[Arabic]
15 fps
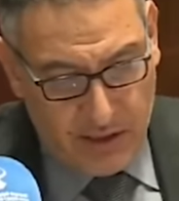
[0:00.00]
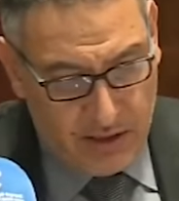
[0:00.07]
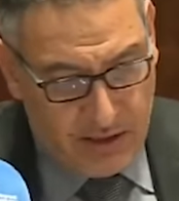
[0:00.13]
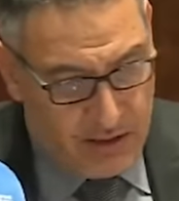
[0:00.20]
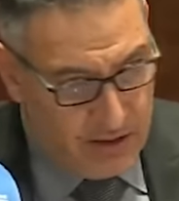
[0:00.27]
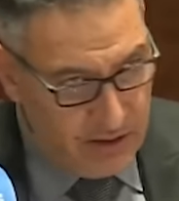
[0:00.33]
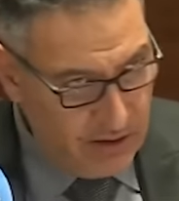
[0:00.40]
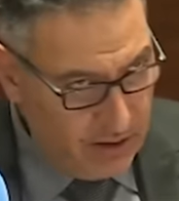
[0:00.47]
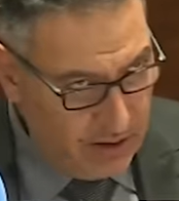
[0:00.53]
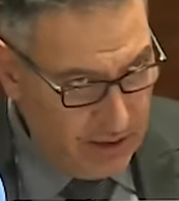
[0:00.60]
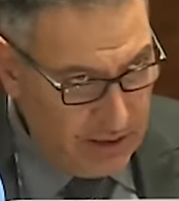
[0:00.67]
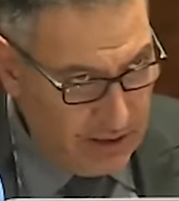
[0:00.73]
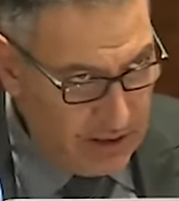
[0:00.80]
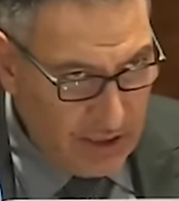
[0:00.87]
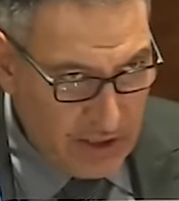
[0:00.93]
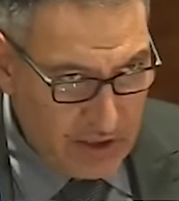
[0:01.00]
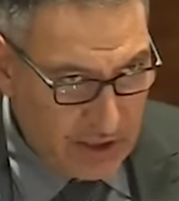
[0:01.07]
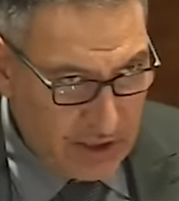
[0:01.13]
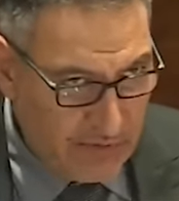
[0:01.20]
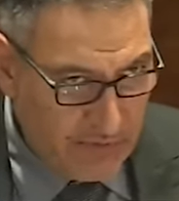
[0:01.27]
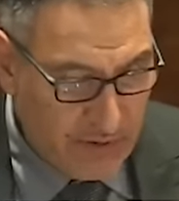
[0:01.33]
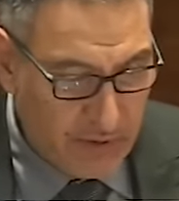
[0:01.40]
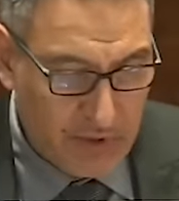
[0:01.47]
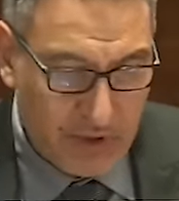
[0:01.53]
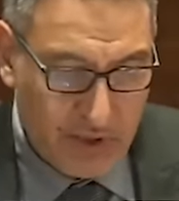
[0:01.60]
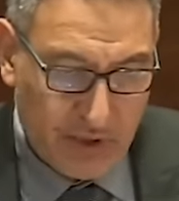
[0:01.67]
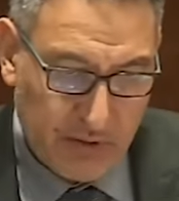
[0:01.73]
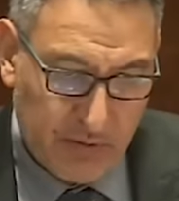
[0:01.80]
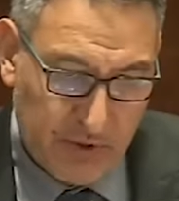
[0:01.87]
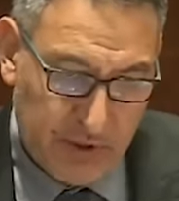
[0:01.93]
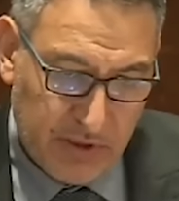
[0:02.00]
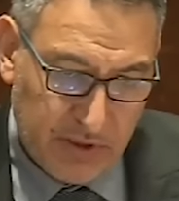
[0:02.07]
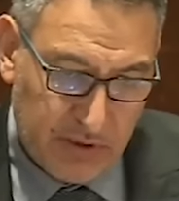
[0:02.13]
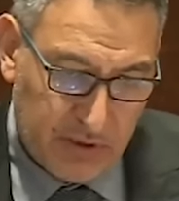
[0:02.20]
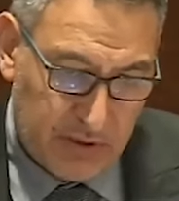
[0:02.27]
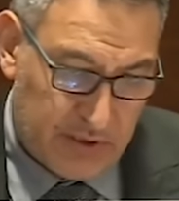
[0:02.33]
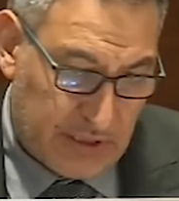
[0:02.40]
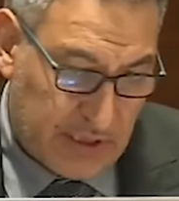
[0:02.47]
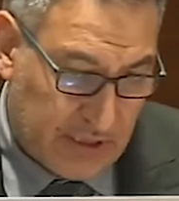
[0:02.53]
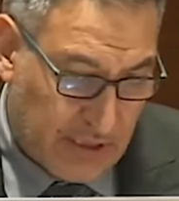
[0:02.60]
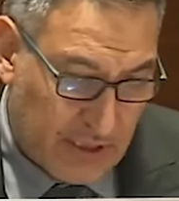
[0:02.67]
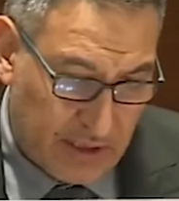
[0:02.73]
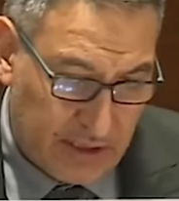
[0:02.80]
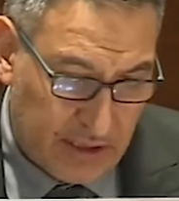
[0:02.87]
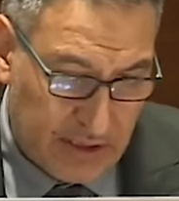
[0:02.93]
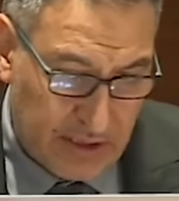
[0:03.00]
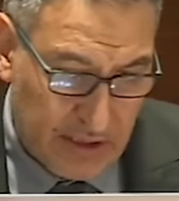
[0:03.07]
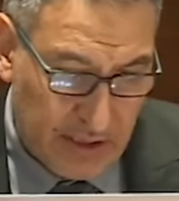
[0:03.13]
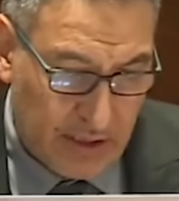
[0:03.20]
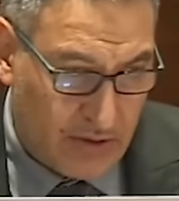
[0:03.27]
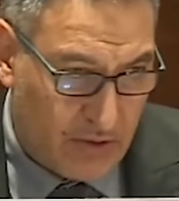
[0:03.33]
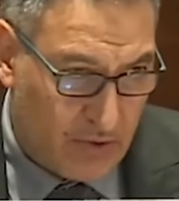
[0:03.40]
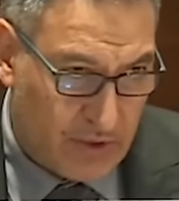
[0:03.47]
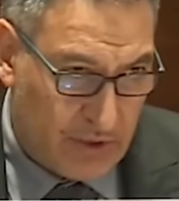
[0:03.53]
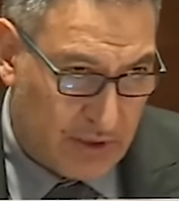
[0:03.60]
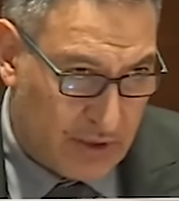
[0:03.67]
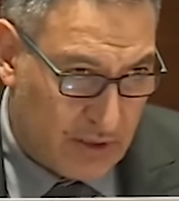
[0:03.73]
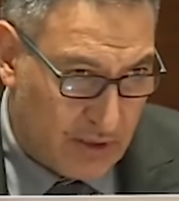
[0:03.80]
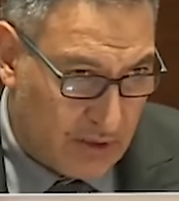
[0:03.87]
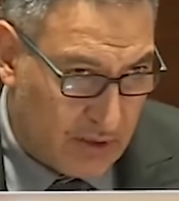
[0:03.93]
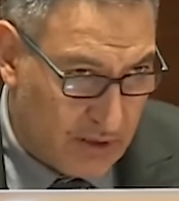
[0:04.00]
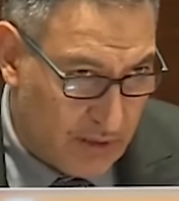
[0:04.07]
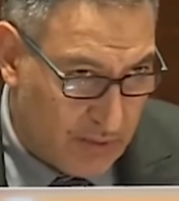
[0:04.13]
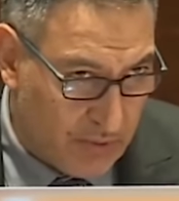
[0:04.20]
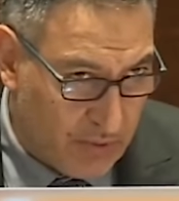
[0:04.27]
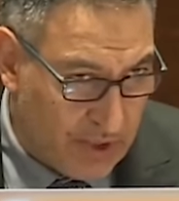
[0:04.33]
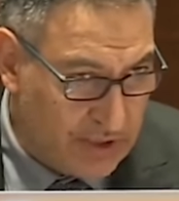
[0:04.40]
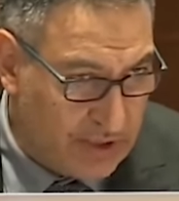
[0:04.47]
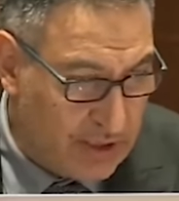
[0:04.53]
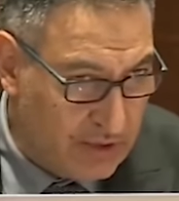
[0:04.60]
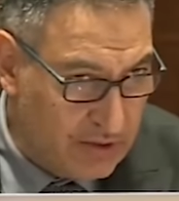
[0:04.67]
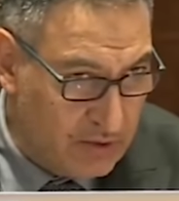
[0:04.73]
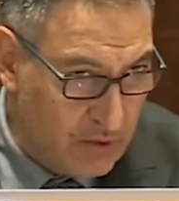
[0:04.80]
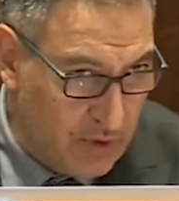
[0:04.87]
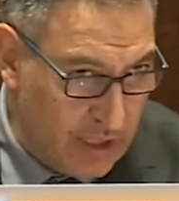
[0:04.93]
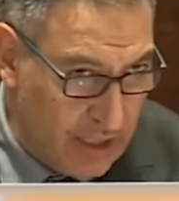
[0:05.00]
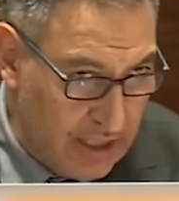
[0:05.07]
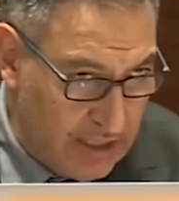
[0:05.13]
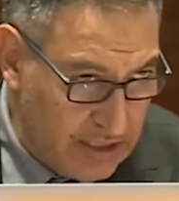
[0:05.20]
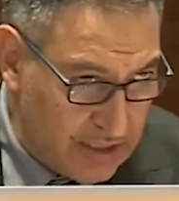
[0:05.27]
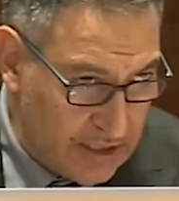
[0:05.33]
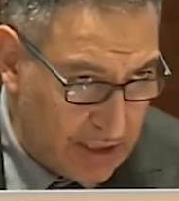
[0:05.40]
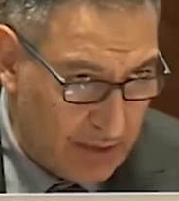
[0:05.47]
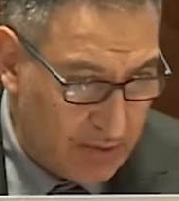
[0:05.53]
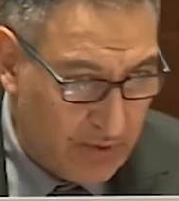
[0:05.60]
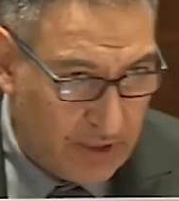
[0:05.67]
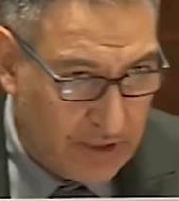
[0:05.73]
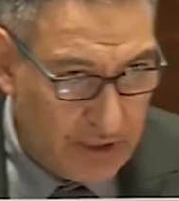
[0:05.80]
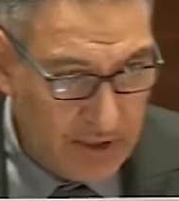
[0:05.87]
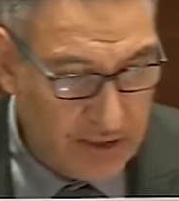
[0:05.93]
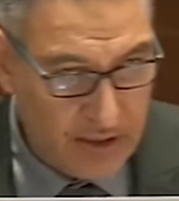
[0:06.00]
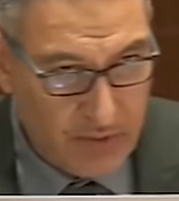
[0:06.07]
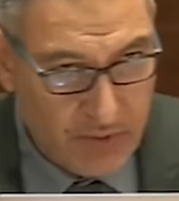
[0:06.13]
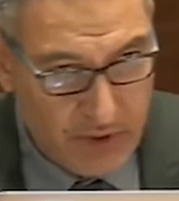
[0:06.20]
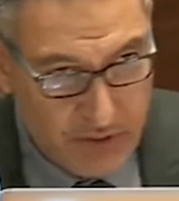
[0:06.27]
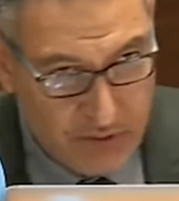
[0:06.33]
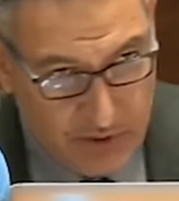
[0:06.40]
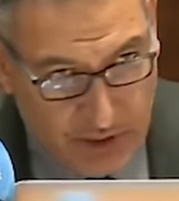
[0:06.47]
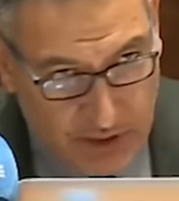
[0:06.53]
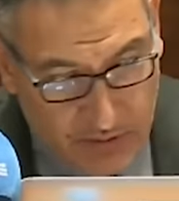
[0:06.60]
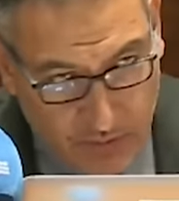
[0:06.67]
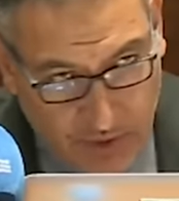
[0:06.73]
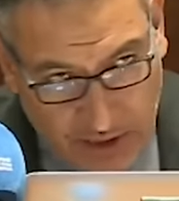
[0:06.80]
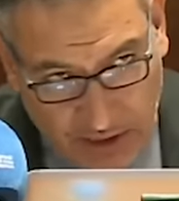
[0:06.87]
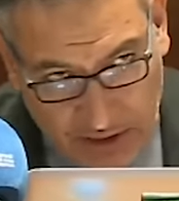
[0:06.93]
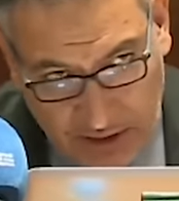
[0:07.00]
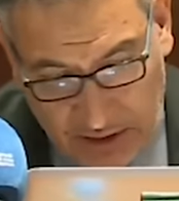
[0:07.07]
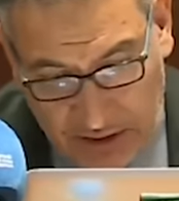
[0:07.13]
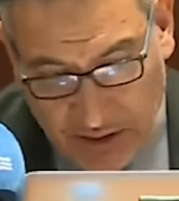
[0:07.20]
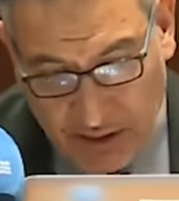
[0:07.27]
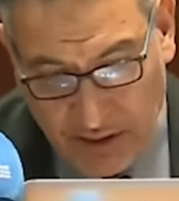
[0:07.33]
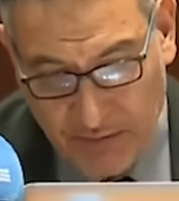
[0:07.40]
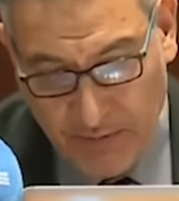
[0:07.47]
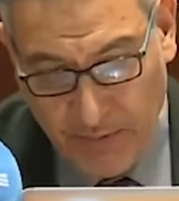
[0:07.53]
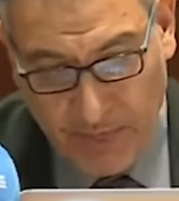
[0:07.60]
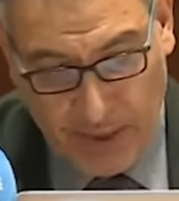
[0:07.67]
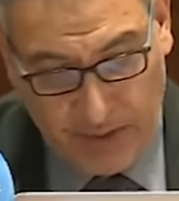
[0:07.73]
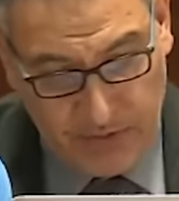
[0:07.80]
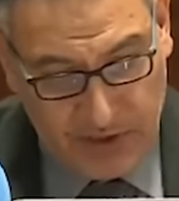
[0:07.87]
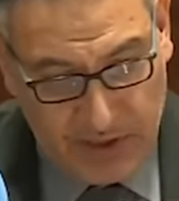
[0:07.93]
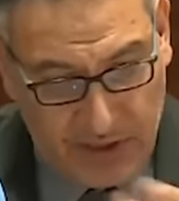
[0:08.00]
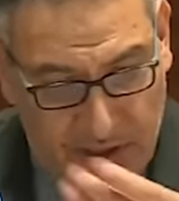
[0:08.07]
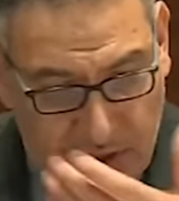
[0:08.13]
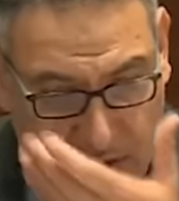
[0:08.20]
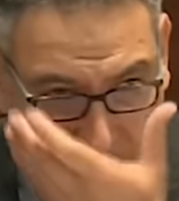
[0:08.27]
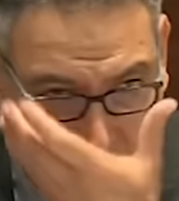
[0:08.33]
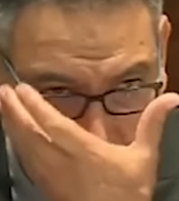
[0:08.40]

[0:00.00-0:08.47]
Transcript: آه، الانتاج ارتفع بشكل كبير الصادرات ذلك وصلت دابا بلات تناهز تقريبا واحد 30 مليون ديال المليار ديال الدرهم مزيان 3 مليار